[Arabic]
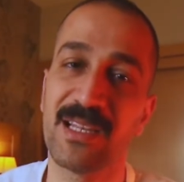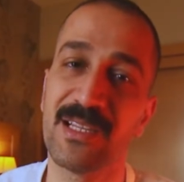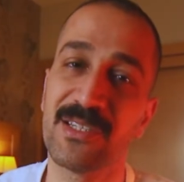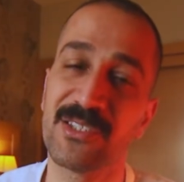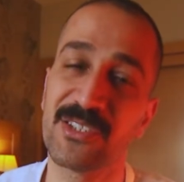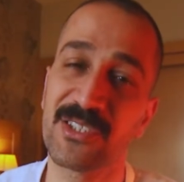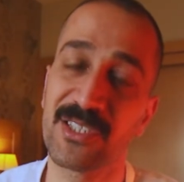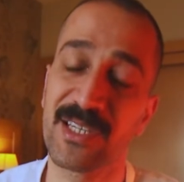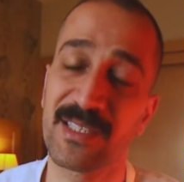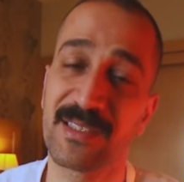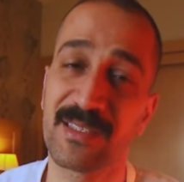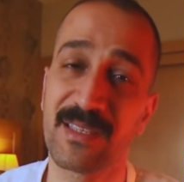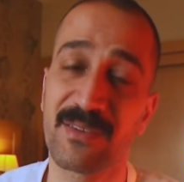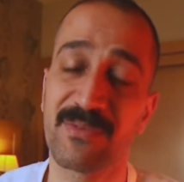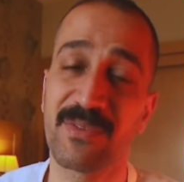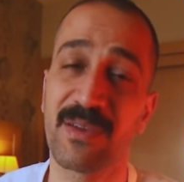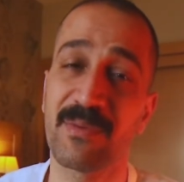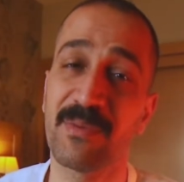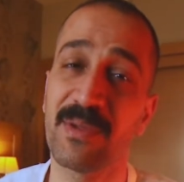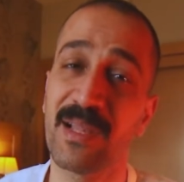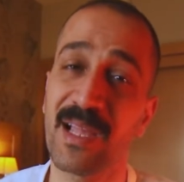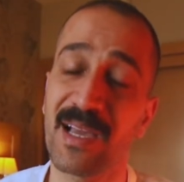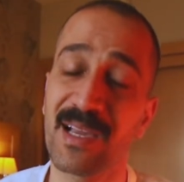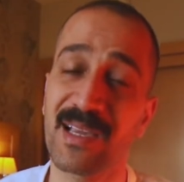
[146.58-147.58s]
للشده
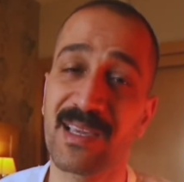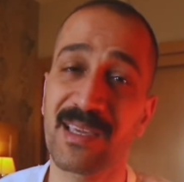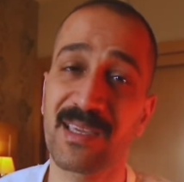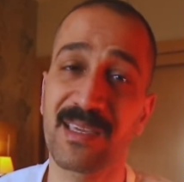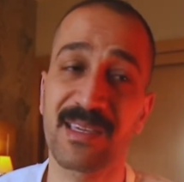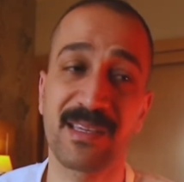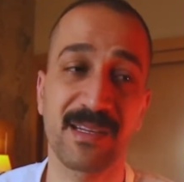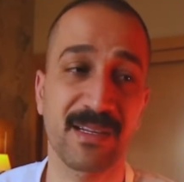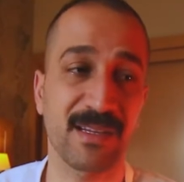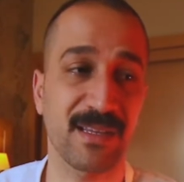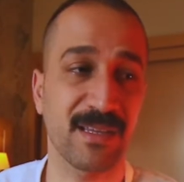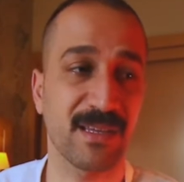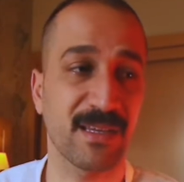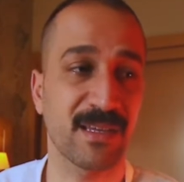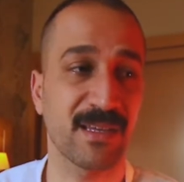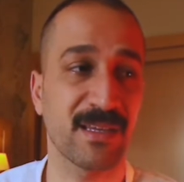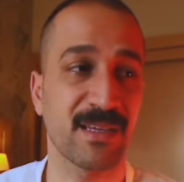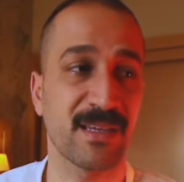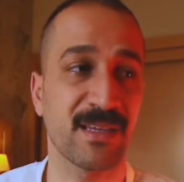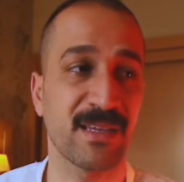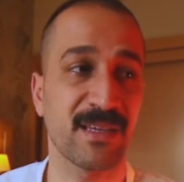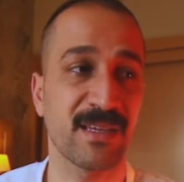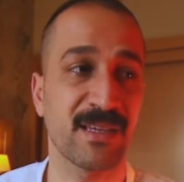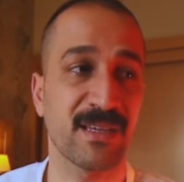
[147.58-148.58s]
فبالاخير
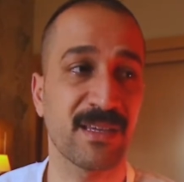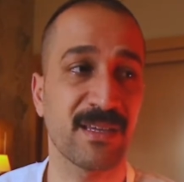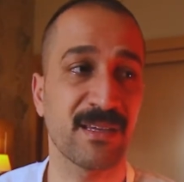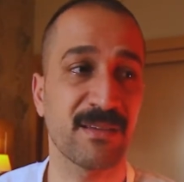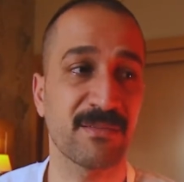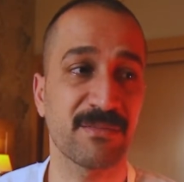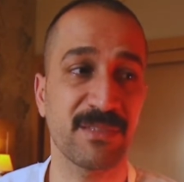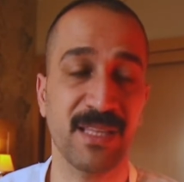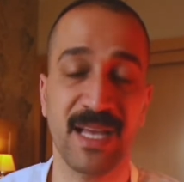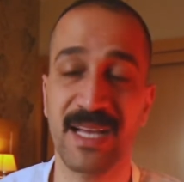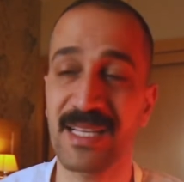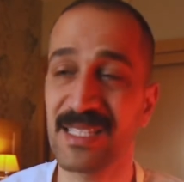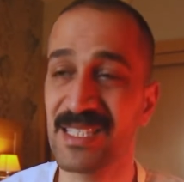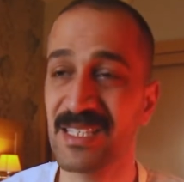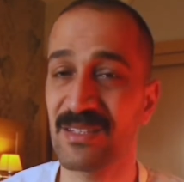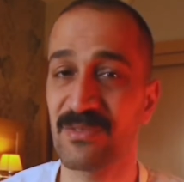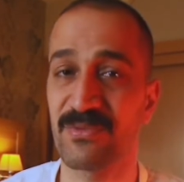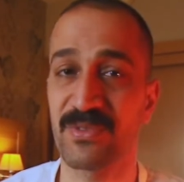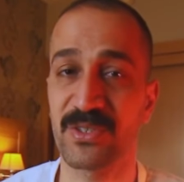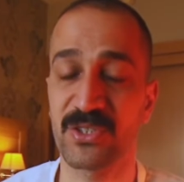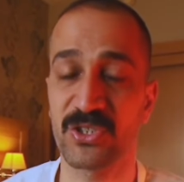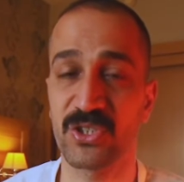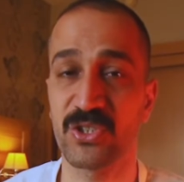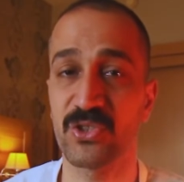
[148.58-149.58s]
أه تحصل
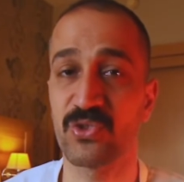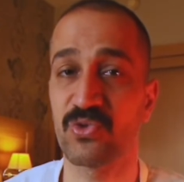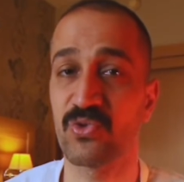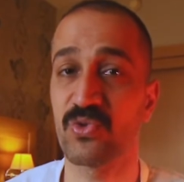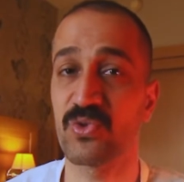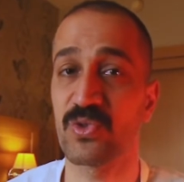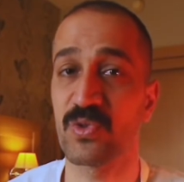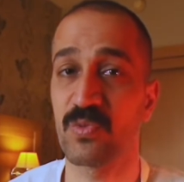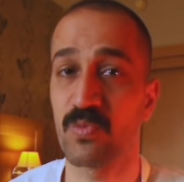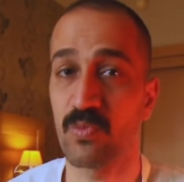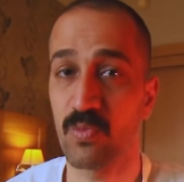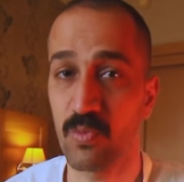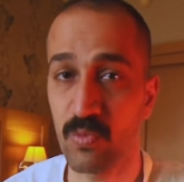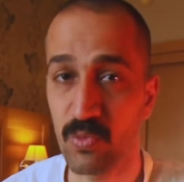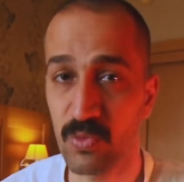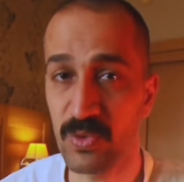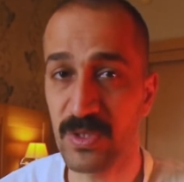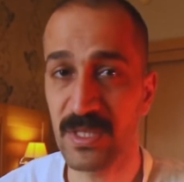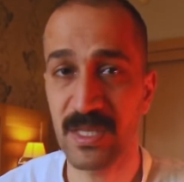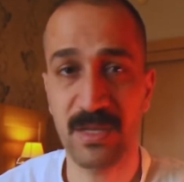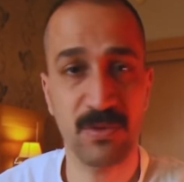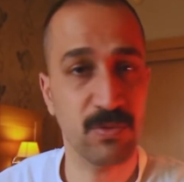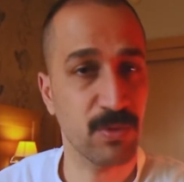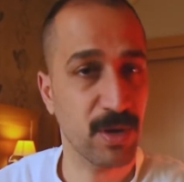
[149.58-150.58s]
فشي يجوز مو
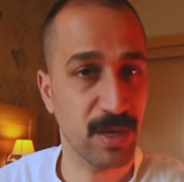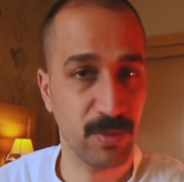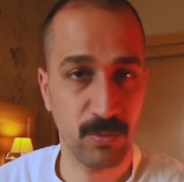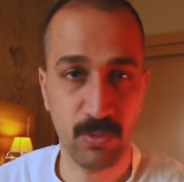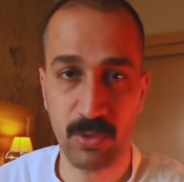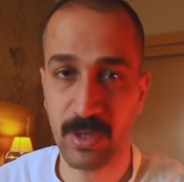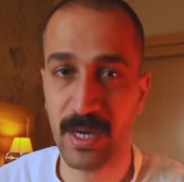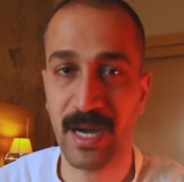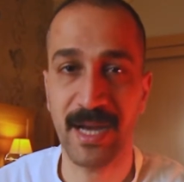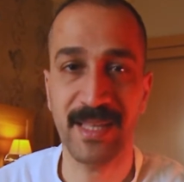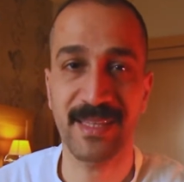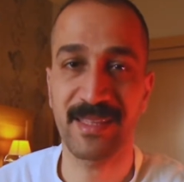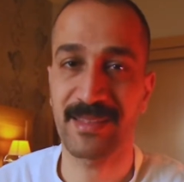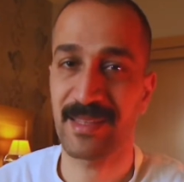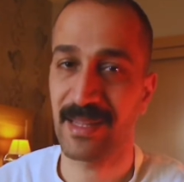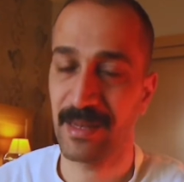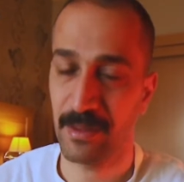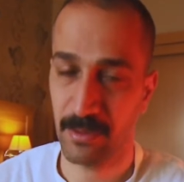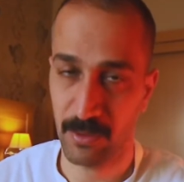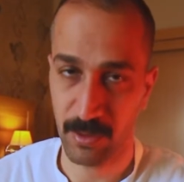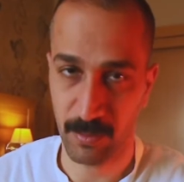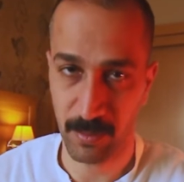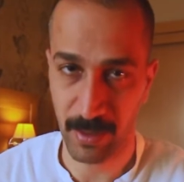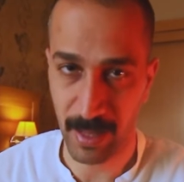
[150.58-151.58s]
زين هاي مو قاعده
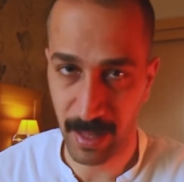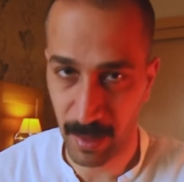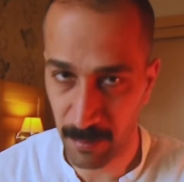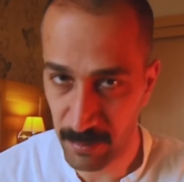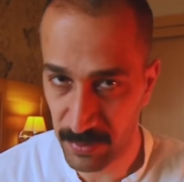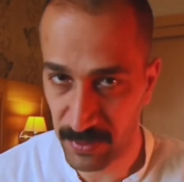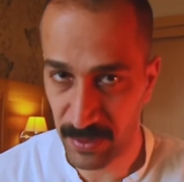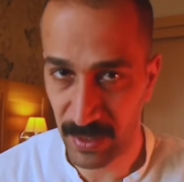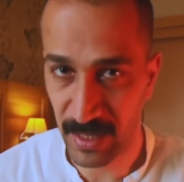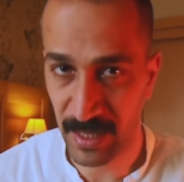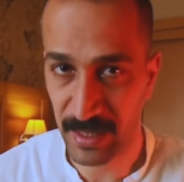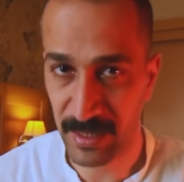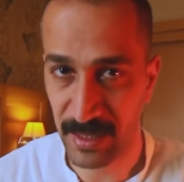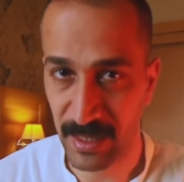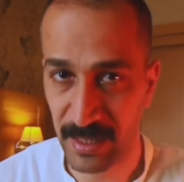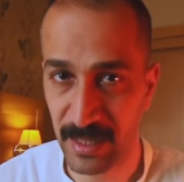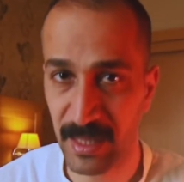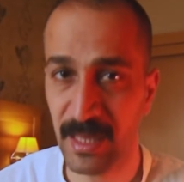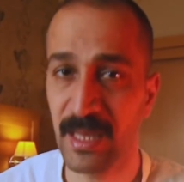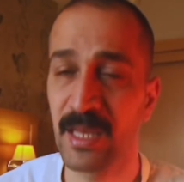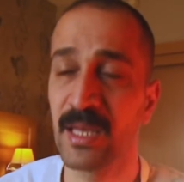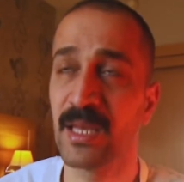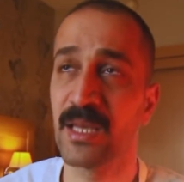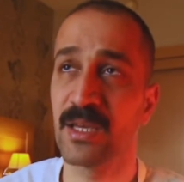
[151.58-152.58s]
نضرب امثله
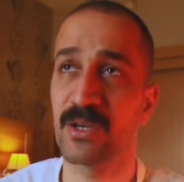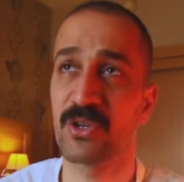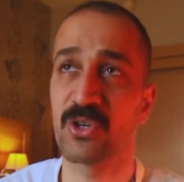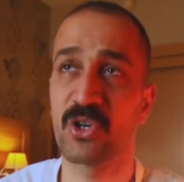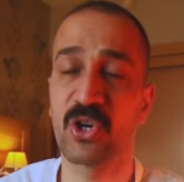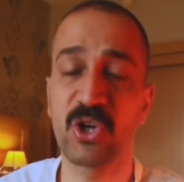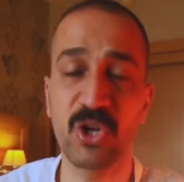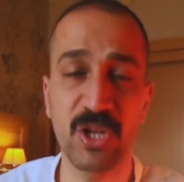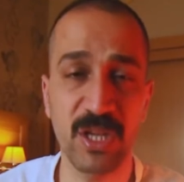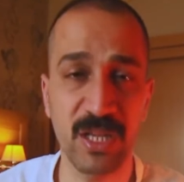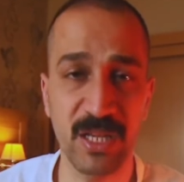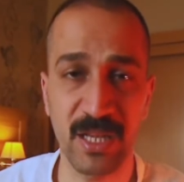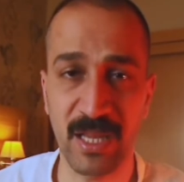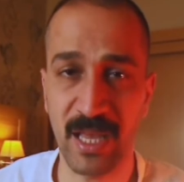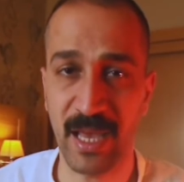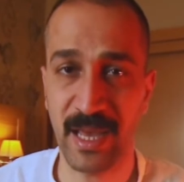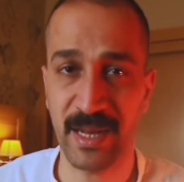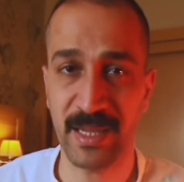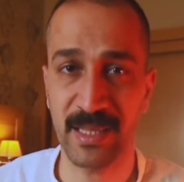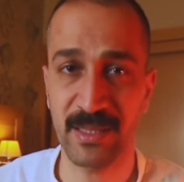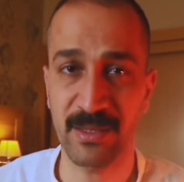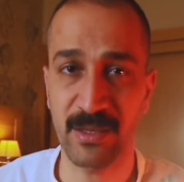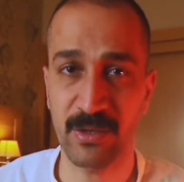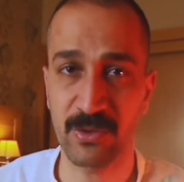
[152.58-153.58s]
هنا كل اللي
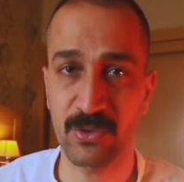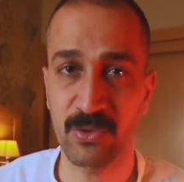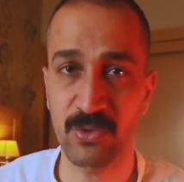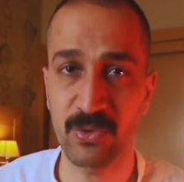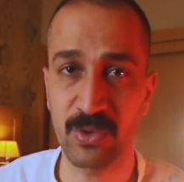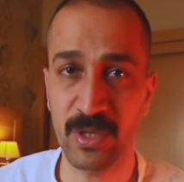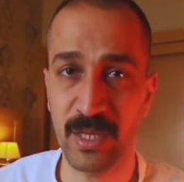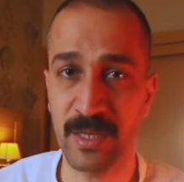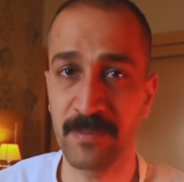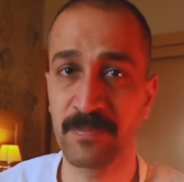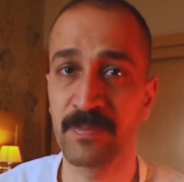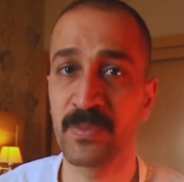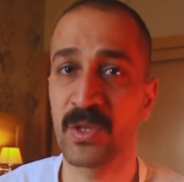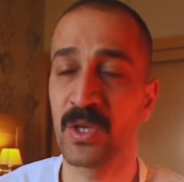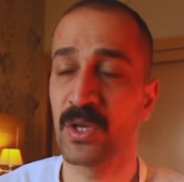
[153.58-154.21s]
اريد اقوله